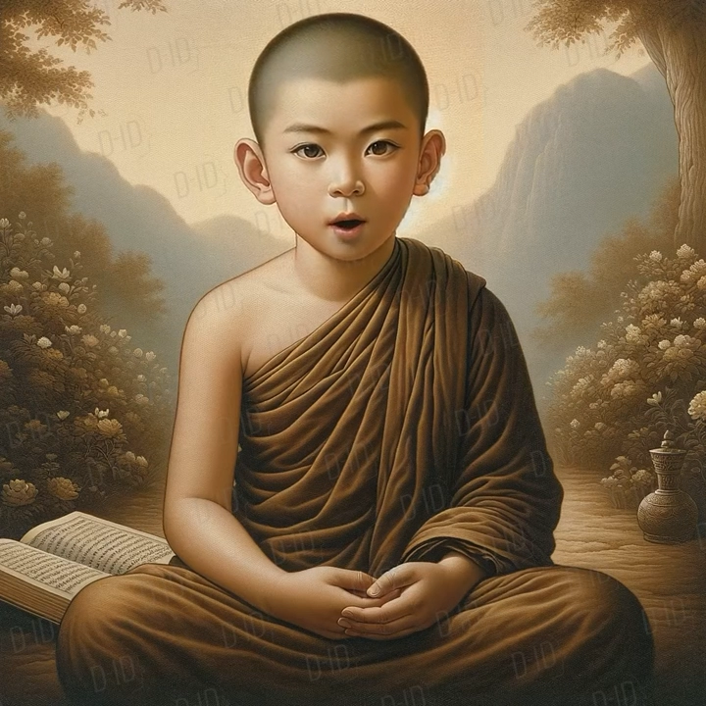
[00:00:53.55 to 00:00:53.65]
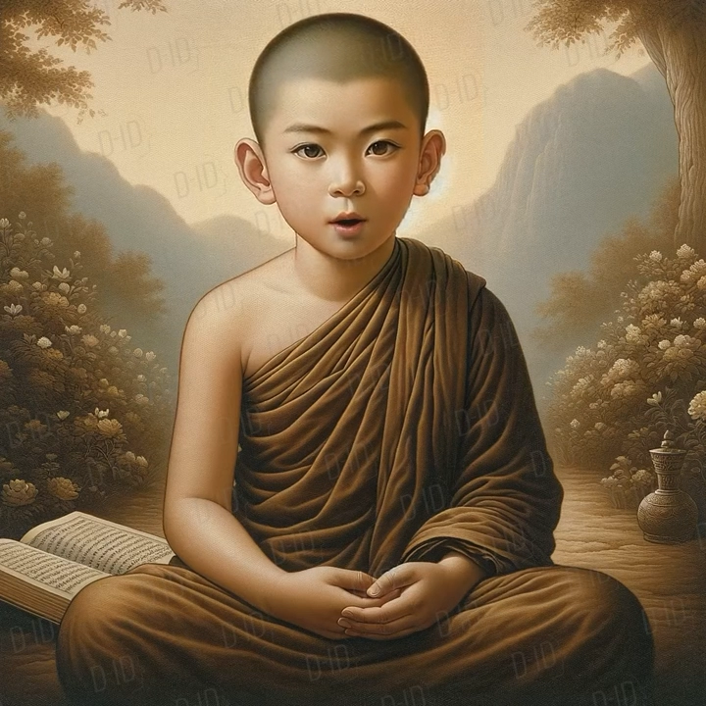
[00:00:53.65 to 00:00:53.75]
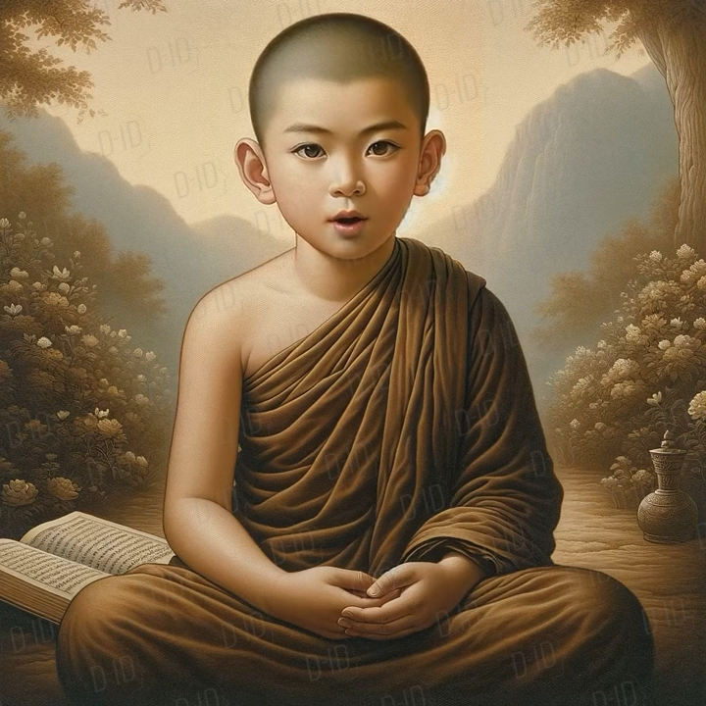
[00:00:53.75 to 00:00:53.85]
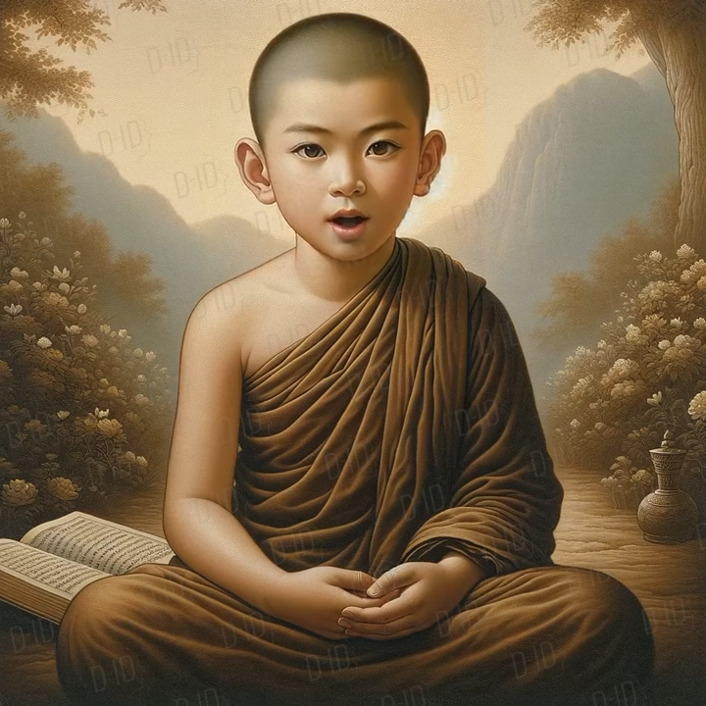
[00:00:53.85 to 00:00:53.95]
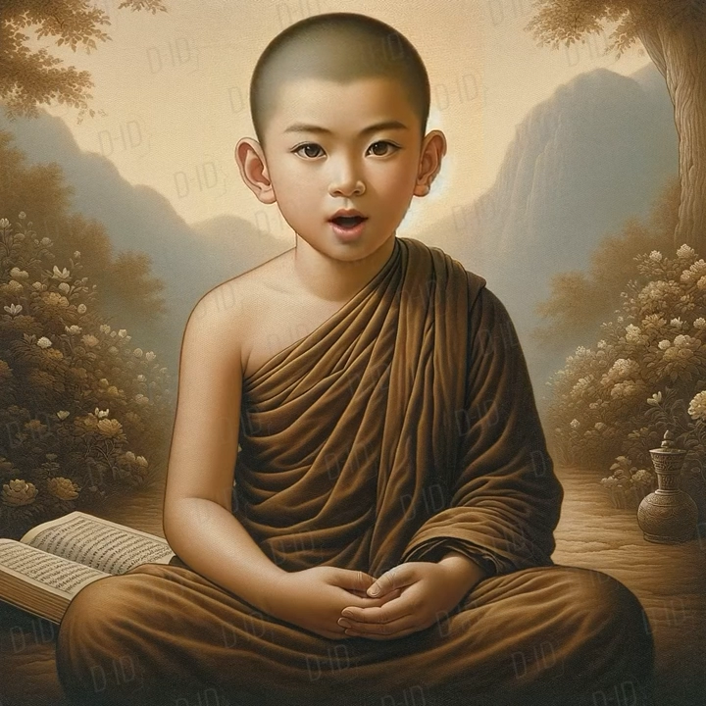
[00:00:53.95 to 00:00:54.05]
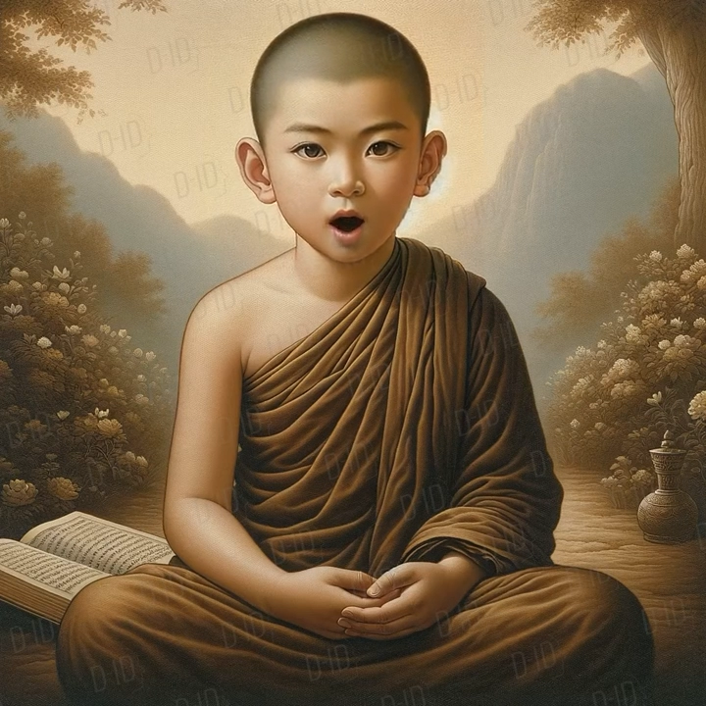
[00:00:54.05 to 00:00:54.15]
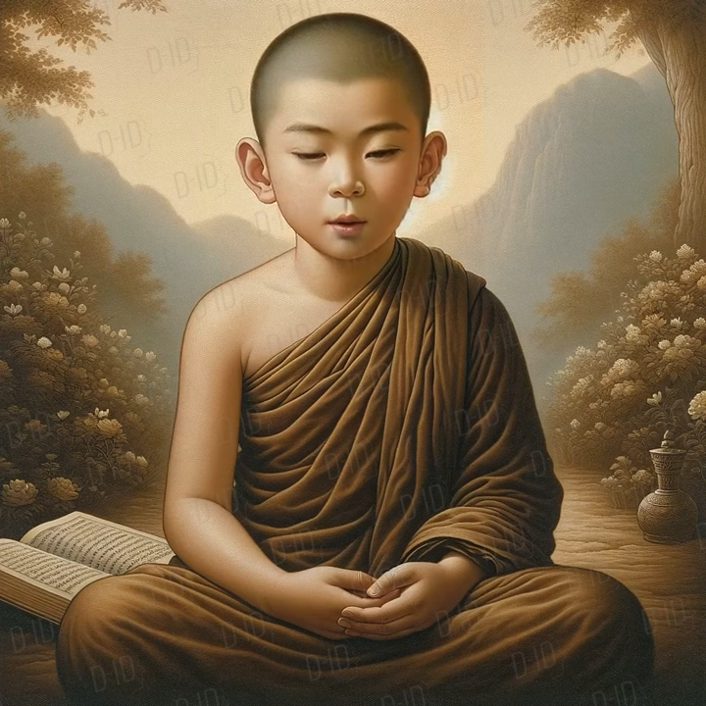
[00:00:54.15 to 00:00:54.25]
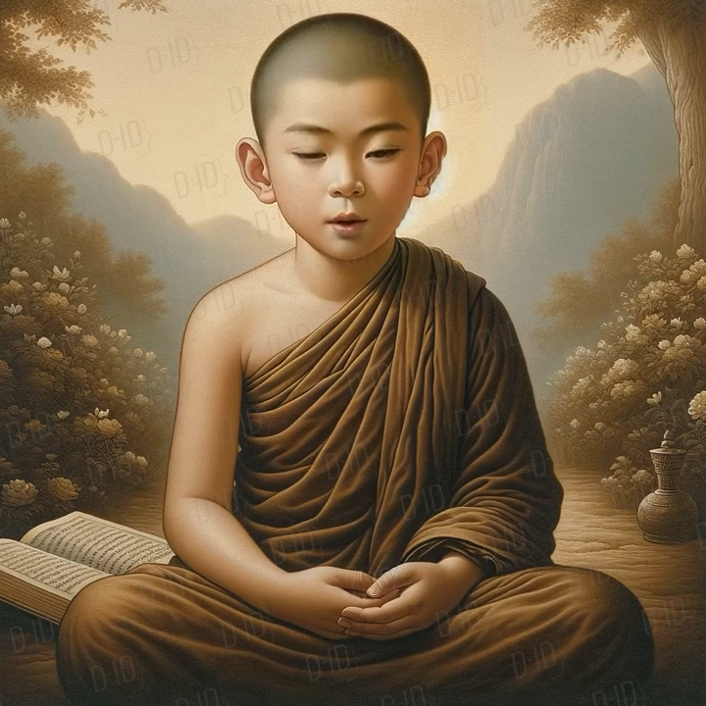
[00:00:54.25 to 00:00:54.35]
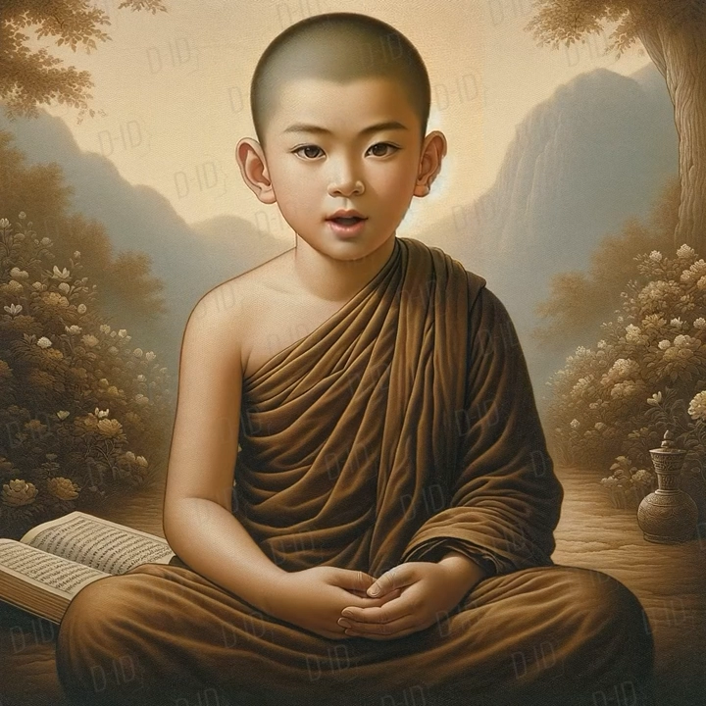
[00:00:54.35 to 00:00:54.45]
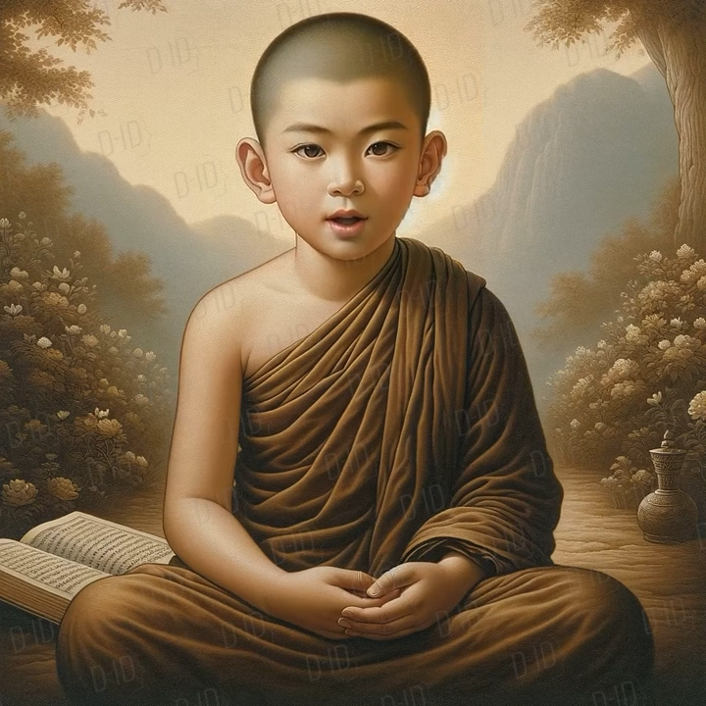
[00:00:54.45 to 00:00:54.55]
保持一
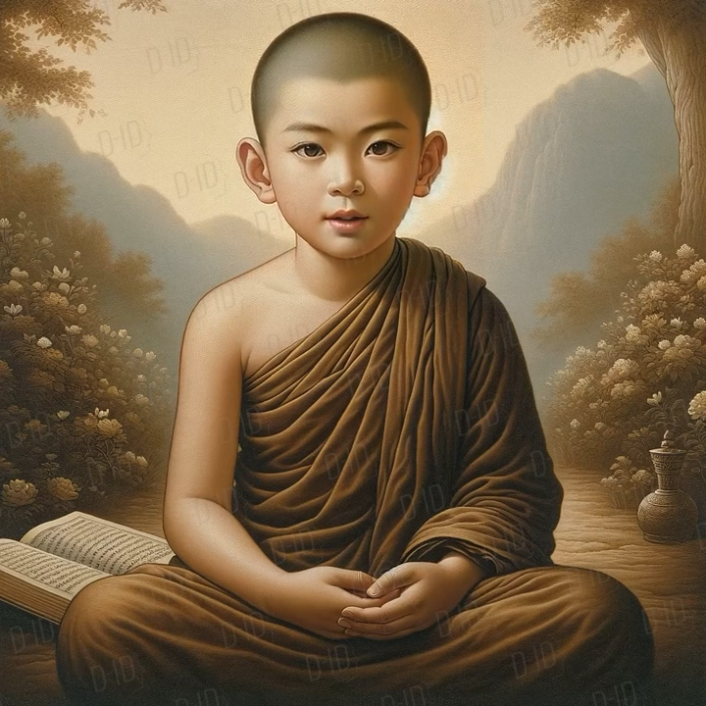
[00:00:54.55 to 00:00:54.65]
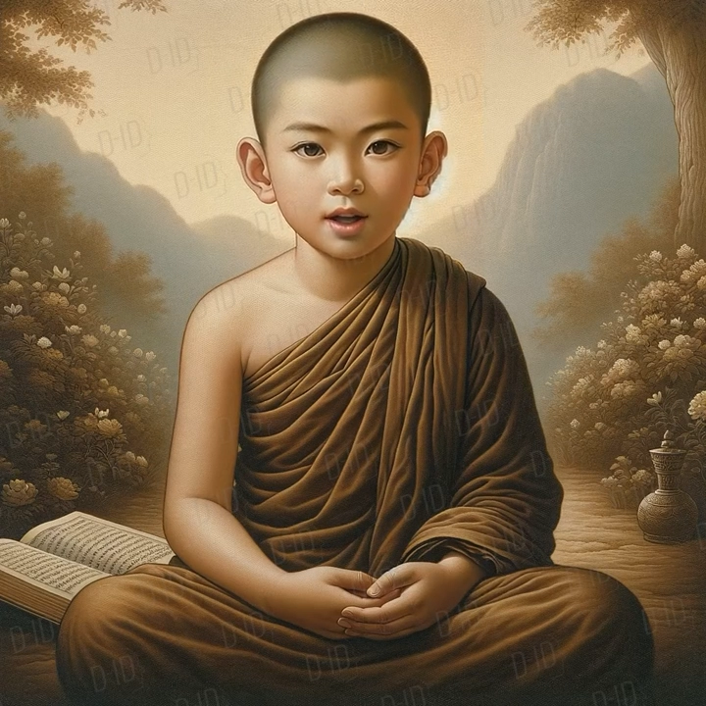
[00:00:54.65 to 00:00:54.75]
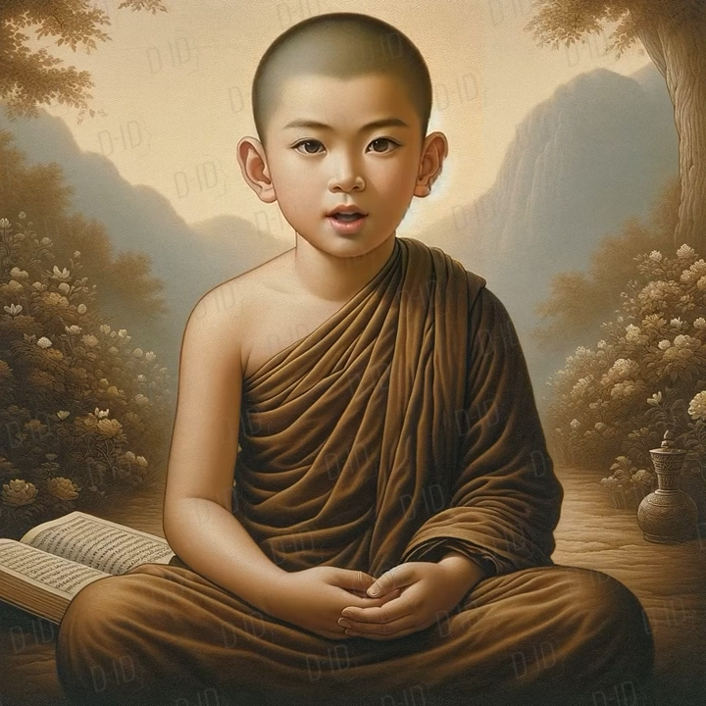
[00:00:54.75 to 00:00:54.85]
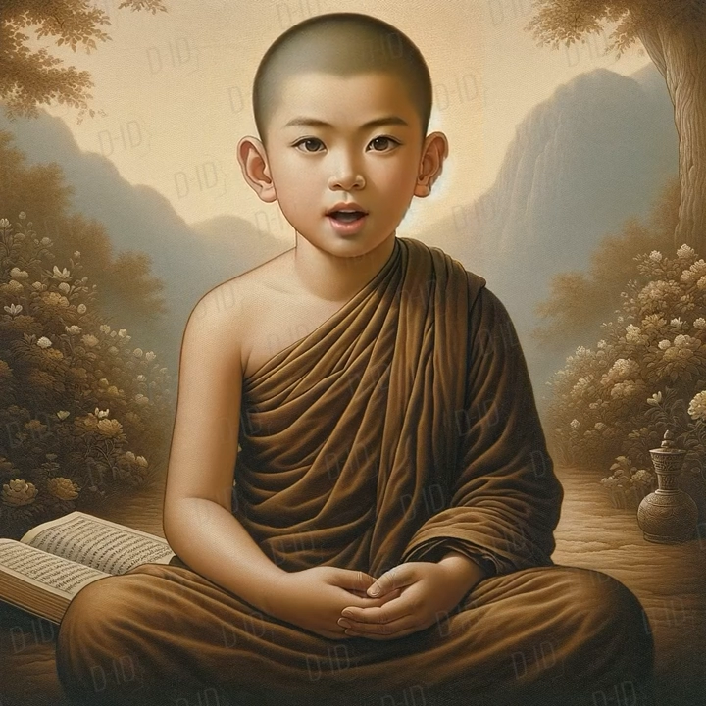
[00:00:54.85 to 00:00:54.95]
颗平静的